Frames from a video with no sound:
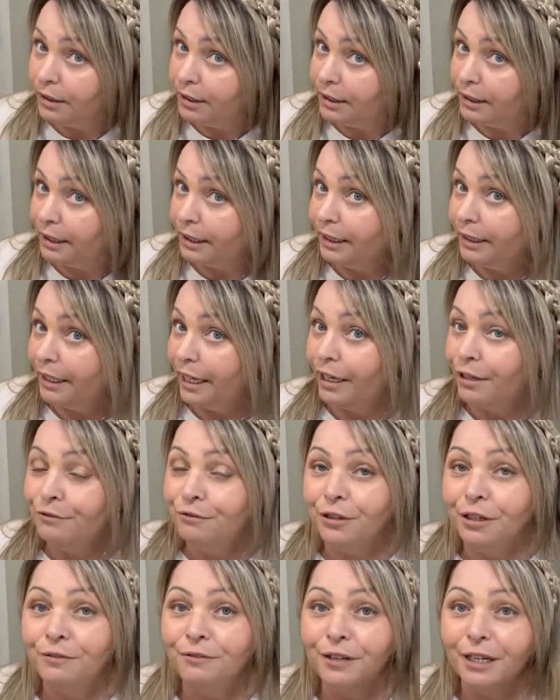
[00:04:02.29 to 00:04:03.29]
assim, quem
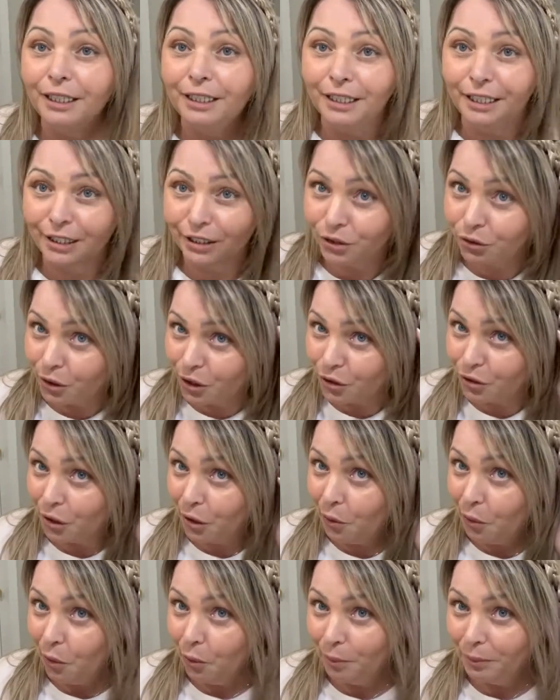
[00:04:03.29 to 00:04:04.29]
foi feliz com a sua
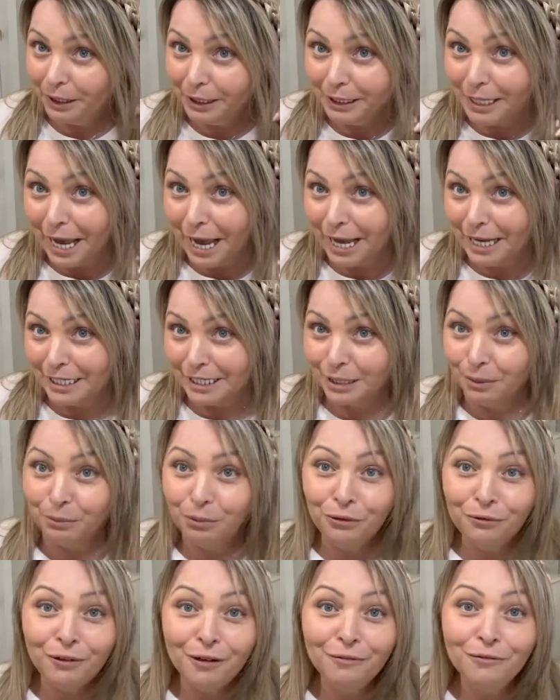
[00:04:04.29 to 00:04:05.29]
compra dessa,
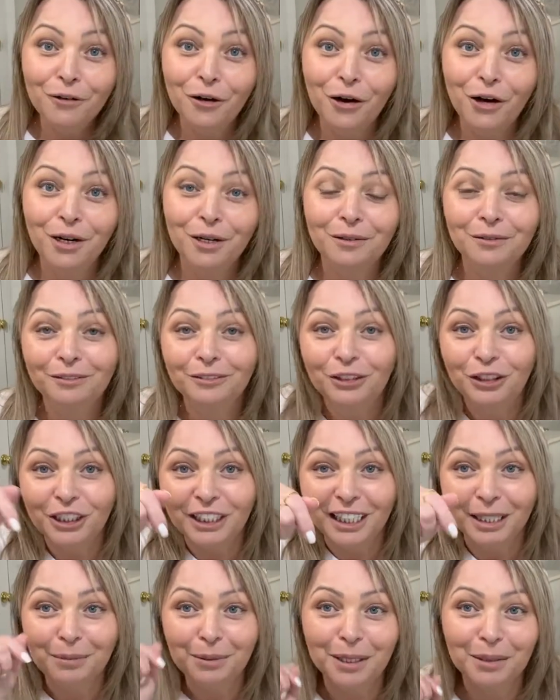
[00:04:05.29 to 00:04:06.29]
por favor,
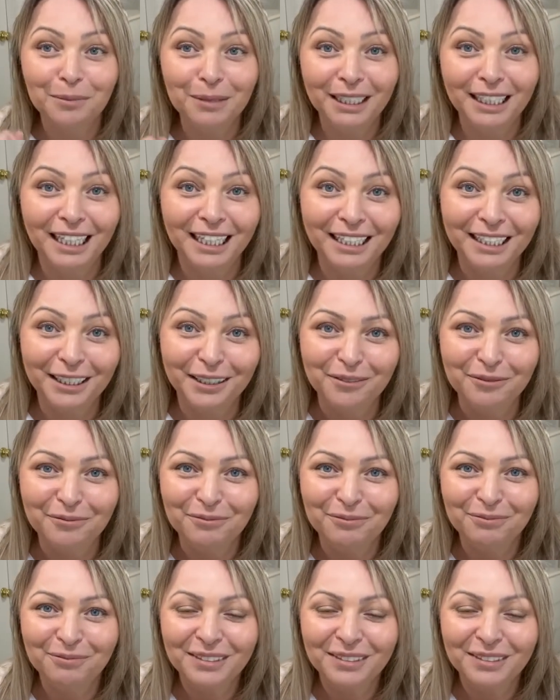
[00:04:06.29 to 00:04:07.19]
dica pra mim aí.